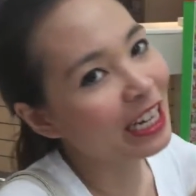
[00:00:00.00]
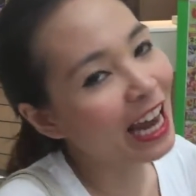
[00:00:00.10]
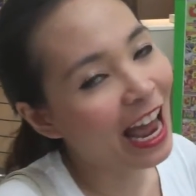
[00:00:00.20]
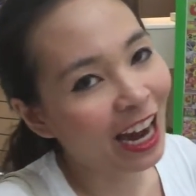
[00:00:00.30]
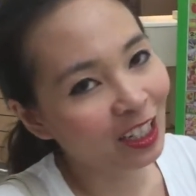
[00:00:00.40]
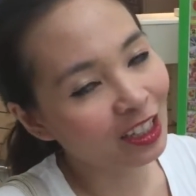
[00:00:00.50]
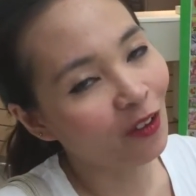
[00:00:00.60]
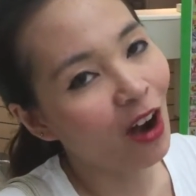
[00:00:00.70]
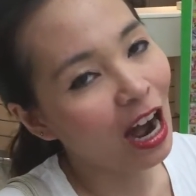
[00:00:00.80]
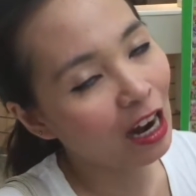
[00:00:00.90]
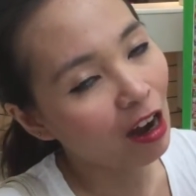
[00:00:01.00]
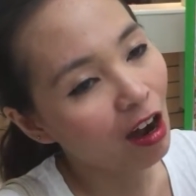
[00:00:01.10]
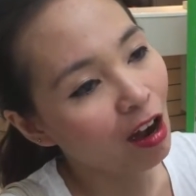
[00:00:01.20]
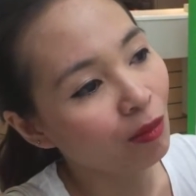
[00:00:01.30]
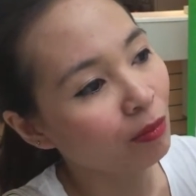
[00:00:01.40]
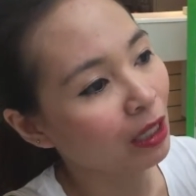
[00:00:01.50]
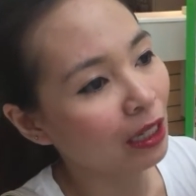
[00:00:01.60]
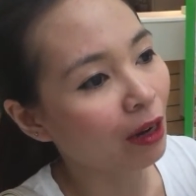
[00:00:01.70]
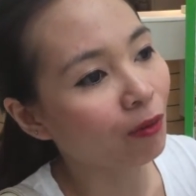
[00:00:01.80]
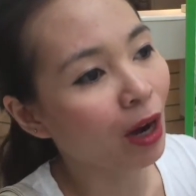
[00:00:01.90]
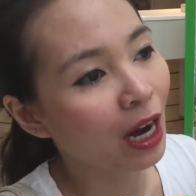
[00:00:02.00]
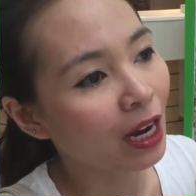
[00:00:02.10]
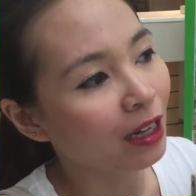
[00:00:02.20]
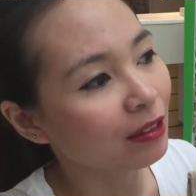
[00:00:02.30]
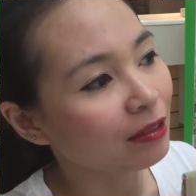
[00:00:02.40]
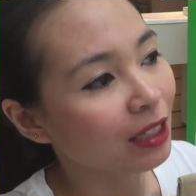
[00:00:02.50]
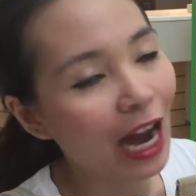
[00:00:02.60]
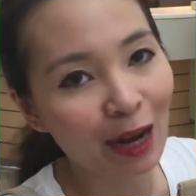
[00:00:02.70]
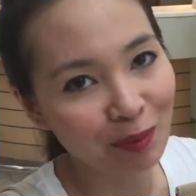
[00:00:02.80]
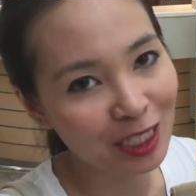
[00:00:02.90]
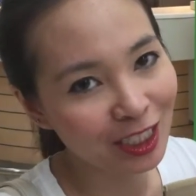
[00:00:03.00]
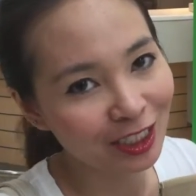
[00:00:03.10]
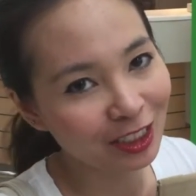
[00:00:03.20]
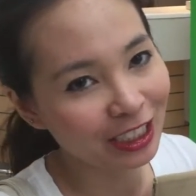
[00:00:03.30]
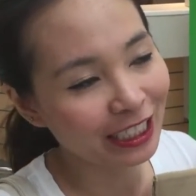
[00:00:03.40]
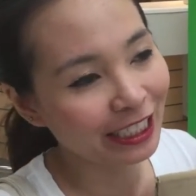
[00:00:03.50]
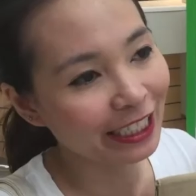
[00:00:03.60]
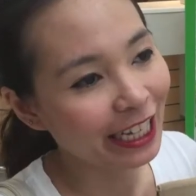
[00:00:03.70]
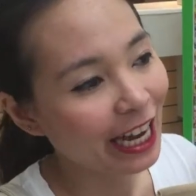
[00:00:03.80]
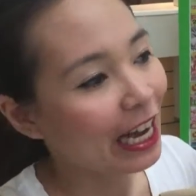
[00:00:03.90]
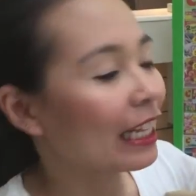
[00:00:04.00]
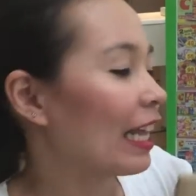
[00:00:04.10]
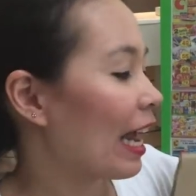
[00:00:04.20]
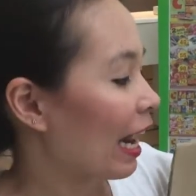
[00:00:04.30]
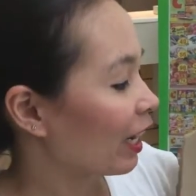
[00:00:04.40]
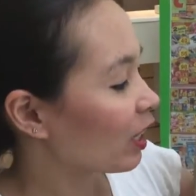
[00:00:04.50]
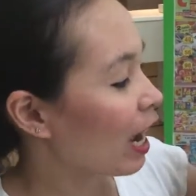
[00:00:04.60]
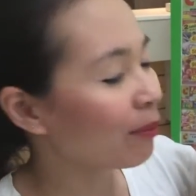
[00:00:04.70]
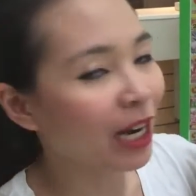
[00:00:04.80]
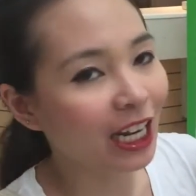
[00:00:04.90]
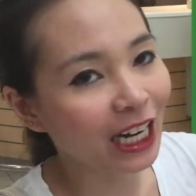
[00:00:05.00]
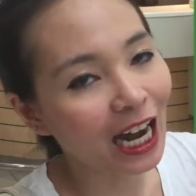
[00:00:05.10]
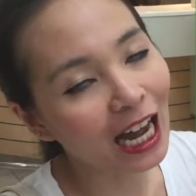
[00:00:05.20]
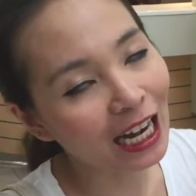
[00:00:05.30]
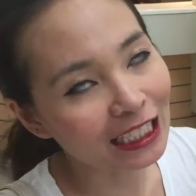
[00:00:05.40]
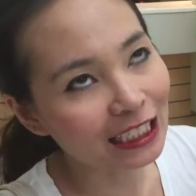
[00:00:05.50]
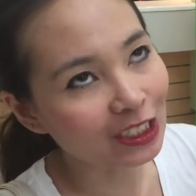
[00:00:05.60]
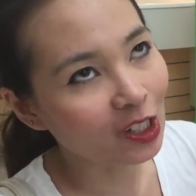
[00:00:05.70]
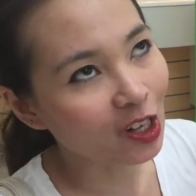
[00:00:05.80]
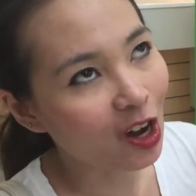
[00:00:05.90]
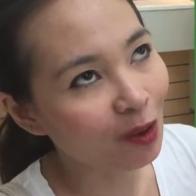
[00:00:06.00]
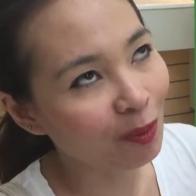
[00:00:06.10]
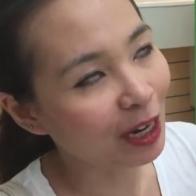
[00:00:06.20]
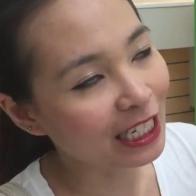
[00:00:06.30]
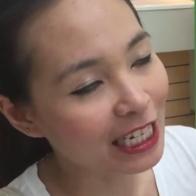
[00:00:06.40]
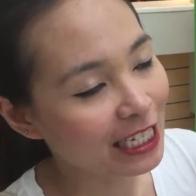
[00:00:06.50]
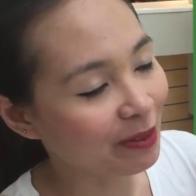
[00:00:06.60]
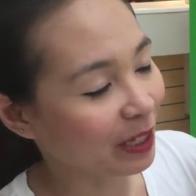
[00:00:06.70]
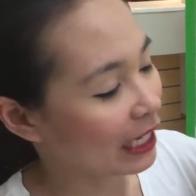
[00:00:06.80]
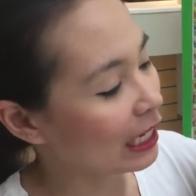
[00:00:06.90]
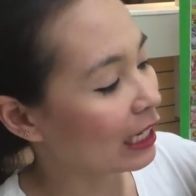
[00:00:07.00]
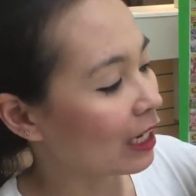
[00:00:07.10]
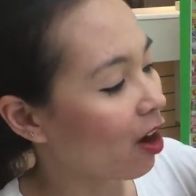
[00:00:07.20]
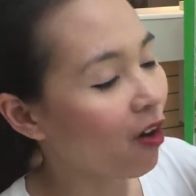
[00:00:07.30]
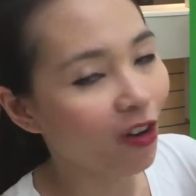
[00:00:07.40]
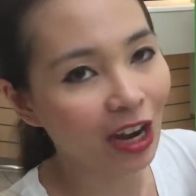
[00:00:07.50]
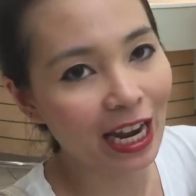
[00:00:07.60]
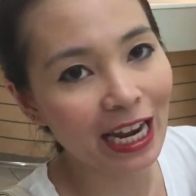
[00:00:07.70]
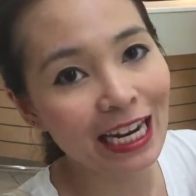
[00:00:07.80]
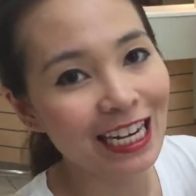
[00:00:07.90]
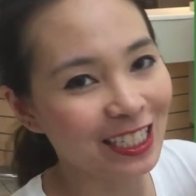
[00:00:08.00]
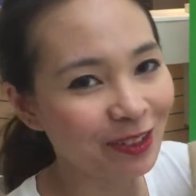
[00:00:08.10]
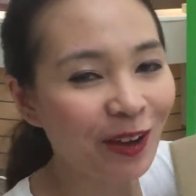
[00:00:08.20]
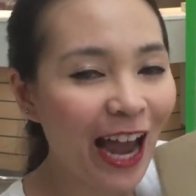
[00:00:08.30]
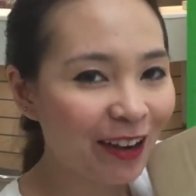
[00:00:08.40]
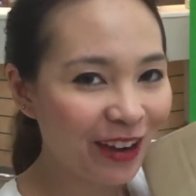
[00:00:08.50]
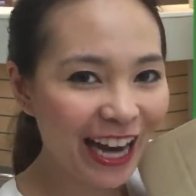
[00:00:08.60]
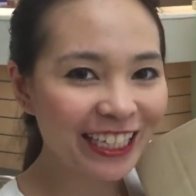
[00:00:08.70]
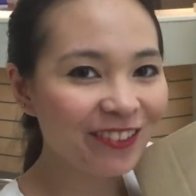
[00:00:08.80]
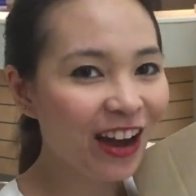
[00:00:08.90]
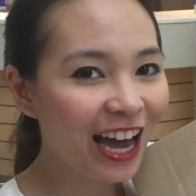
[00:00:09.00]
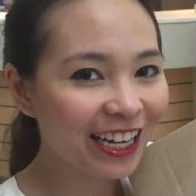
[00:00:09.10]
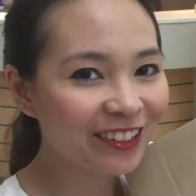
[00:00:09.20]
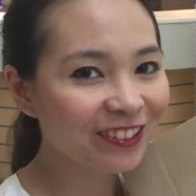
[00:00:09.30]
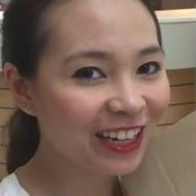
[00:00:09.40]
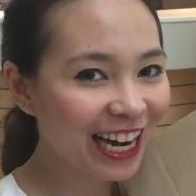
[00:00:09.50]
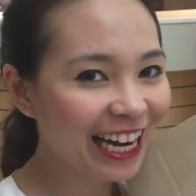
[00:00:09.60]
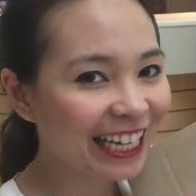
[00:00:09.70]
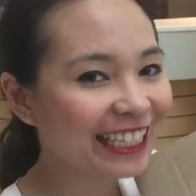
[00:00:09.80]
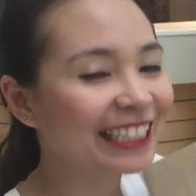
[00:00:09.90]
นี้แล้วแต่ว่าก็เหมือนกับว่าหาไม่เจออยู่ดีแต่ยังไงก็ได้มาแล้วนะคะหลังจากต้องรอประมาณ20นาทีก็โอเคเดี๋ยวจะไปอันแพ็คที่บ้านให้ดูค่ะ